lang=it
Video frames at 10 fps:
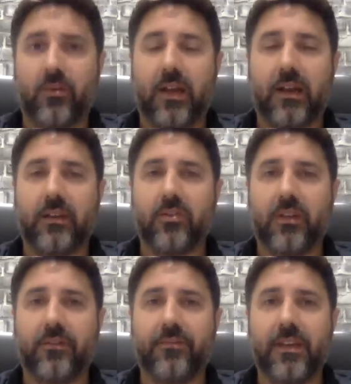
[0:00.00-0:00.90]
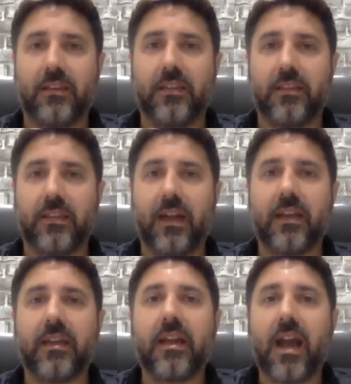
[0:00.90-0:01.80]
una radiografia
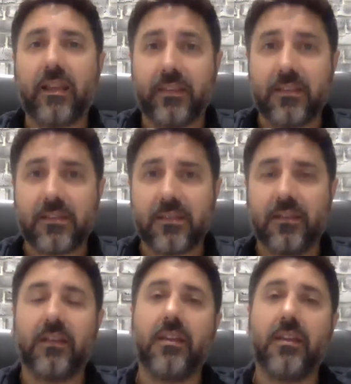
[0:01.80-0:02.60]
dentale gratis?